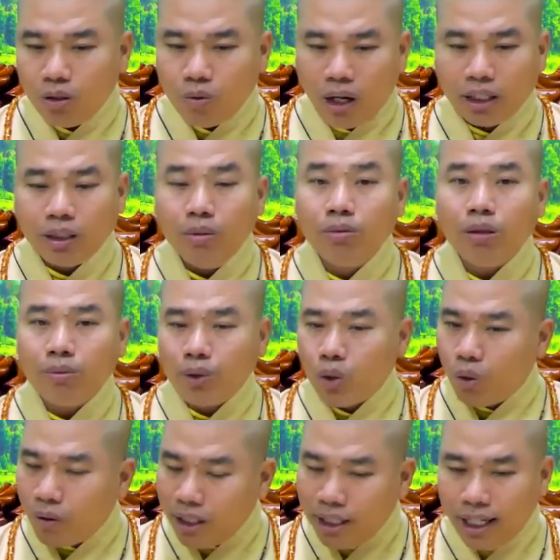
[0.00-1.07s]
quản chúng trong
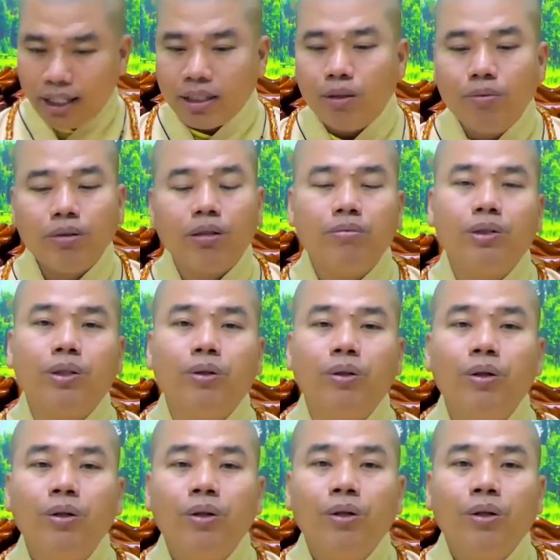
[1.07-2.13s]
chùa phải nhắc chúng trong chùa
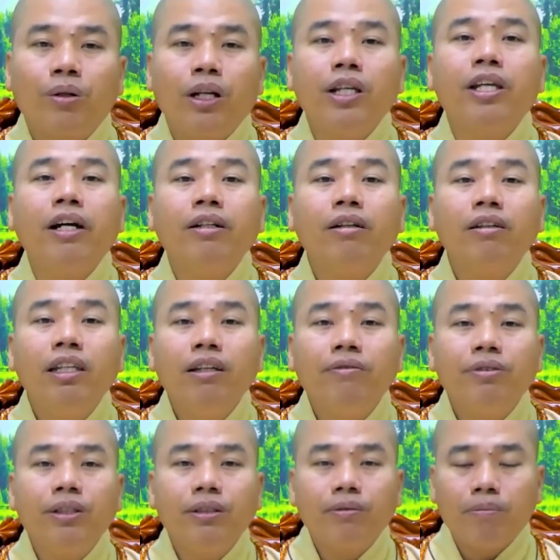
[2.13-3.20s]
để giữ được duyên
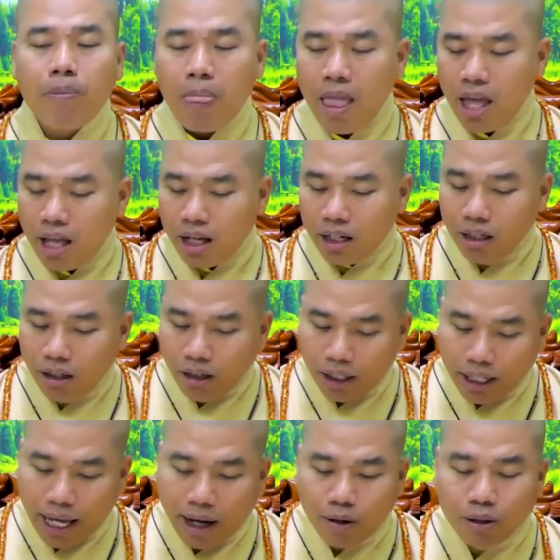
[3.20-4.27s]
phước
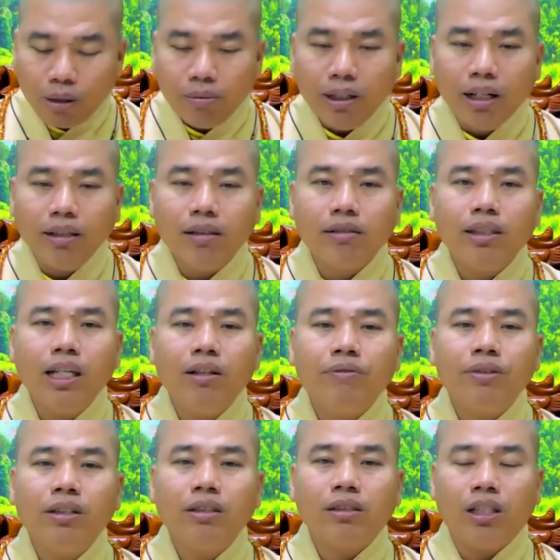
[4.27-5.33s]
người nào cũng giữ được duyên
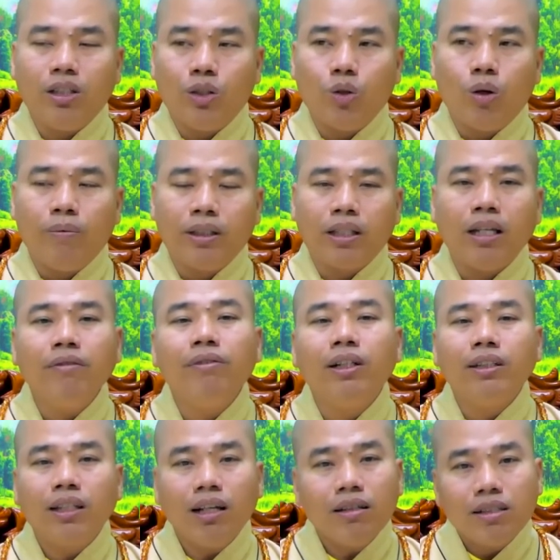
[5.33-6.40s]
phước thì chùa mình thịnh
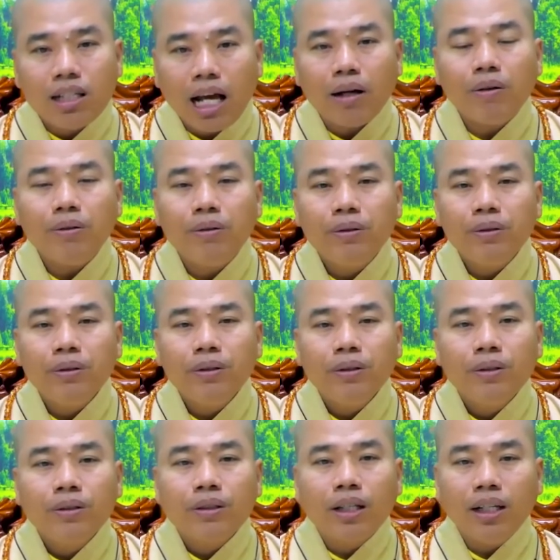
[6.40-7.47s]
vượng chứ làm sao
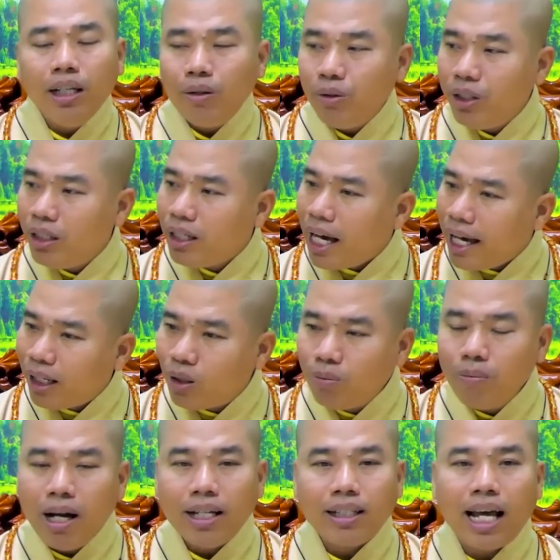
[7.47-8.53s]
chứ nếu như ai
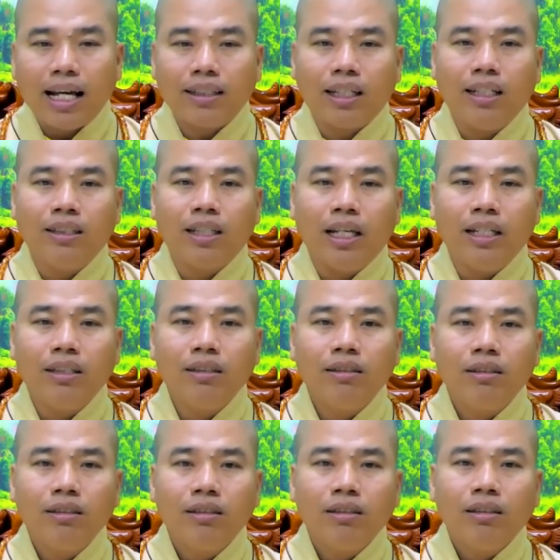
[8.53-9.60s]
cũng bê tha tùy tiện
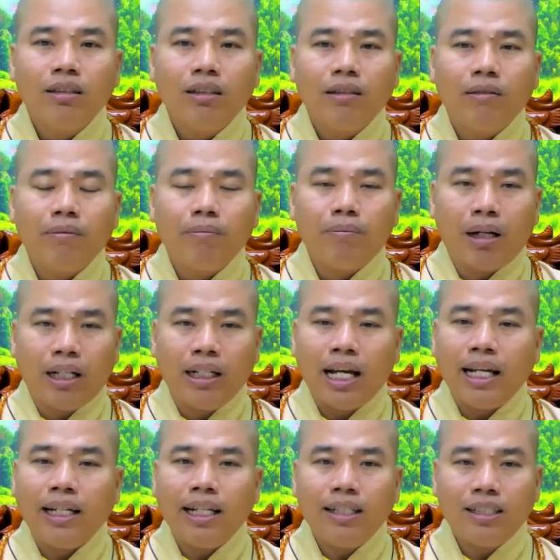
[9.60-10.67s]
mạnh
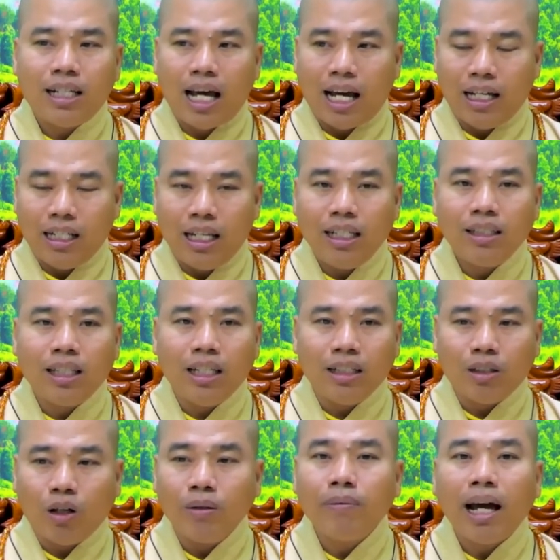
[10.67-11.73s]
ai nấy xài lấy tiền
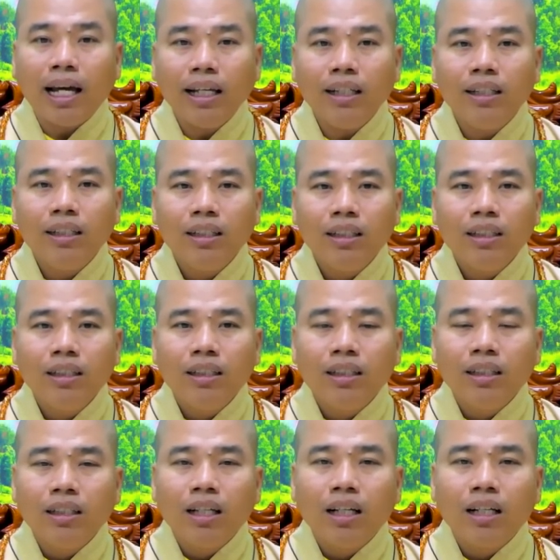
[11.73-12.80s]
thoải mái
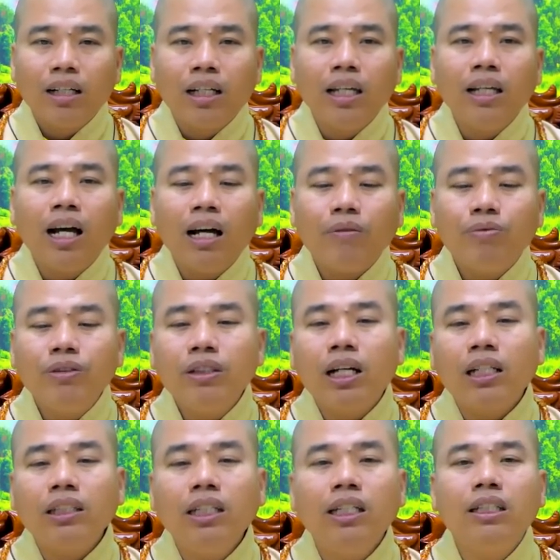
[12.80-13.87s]
khi hết phước
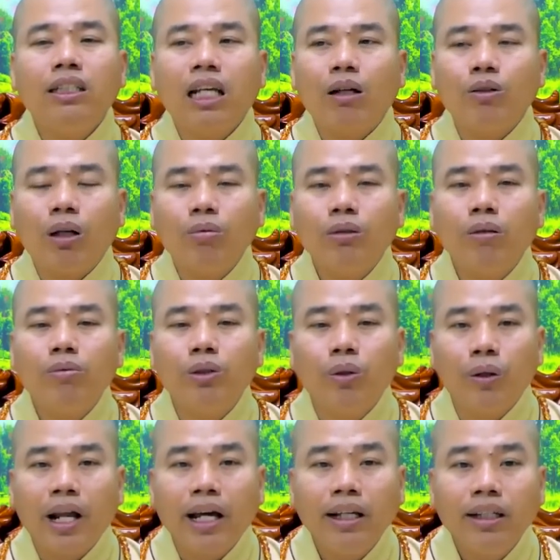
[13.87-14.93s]
hết duyên sao sống trong
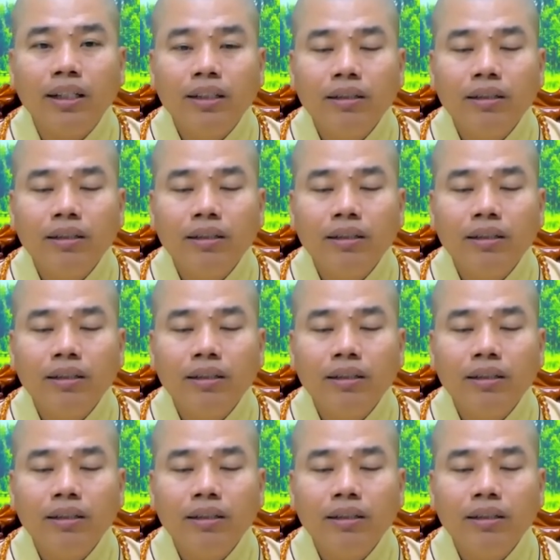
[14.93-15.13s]
chùa đây